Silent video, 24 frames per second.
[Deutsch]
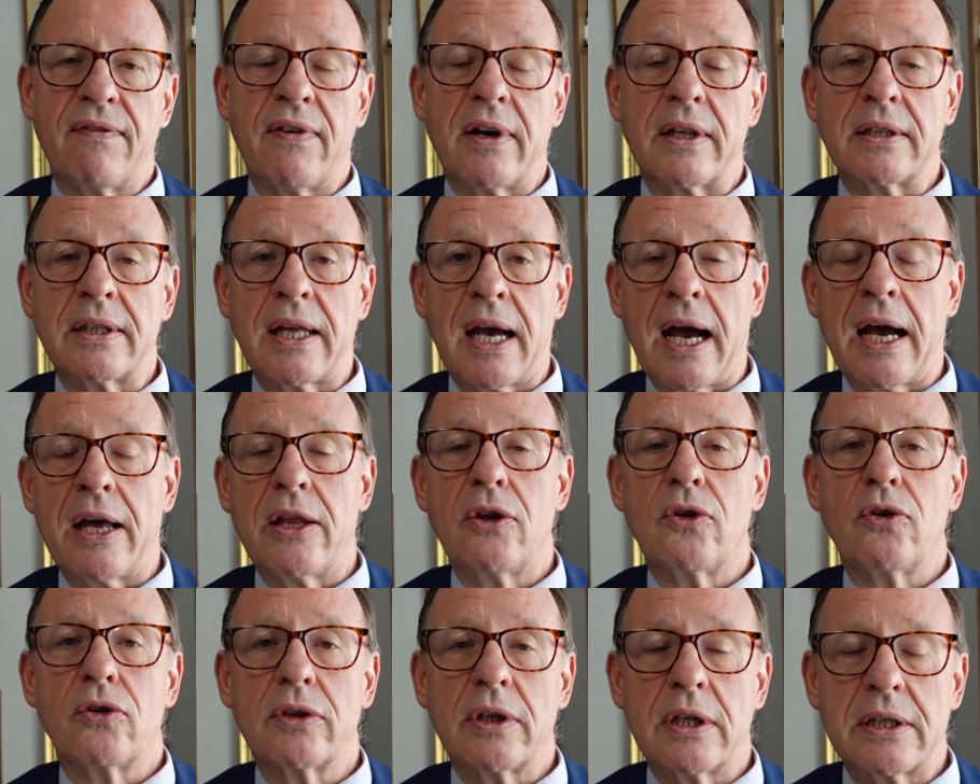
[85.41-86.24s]

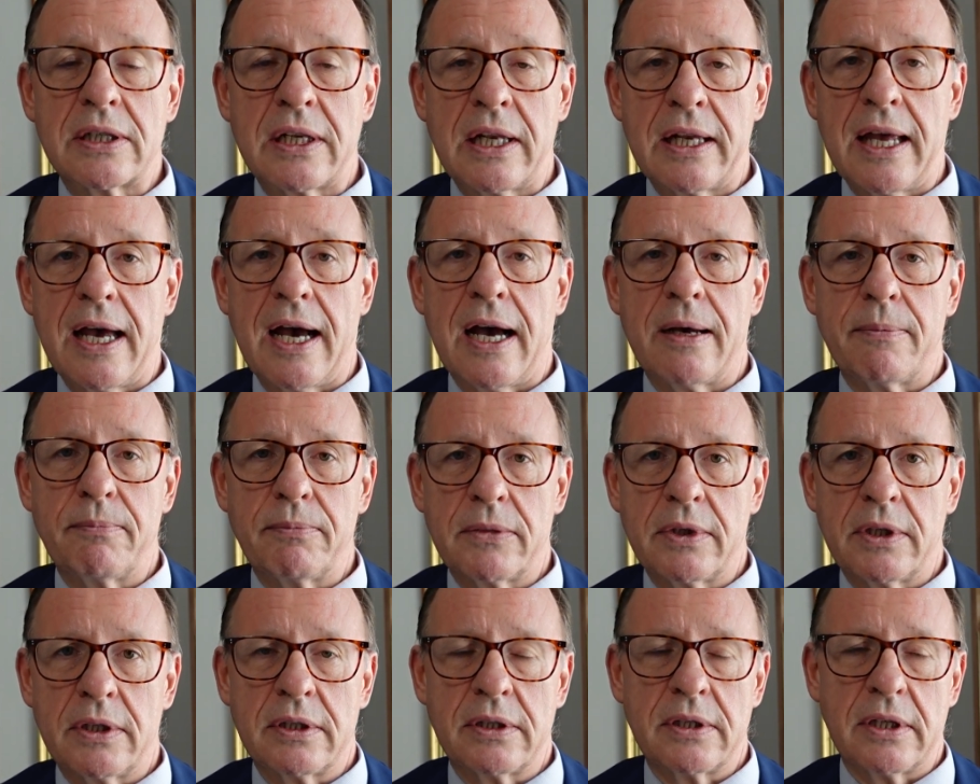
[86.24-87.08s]
Verteidigung des
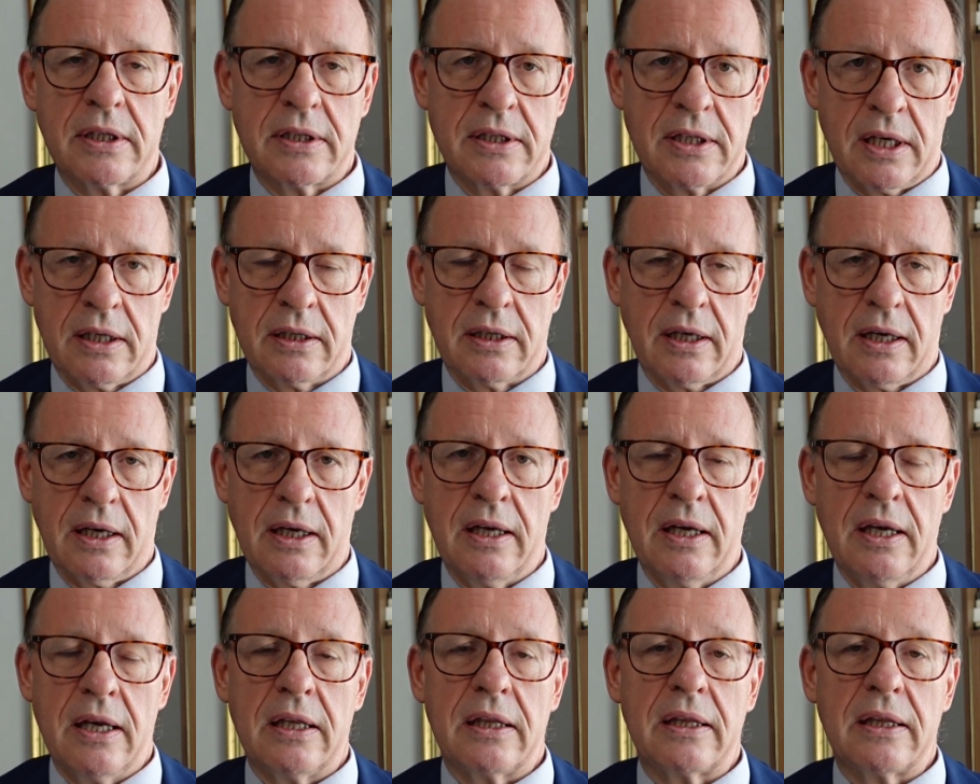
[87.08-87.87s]
Lehramtes etc.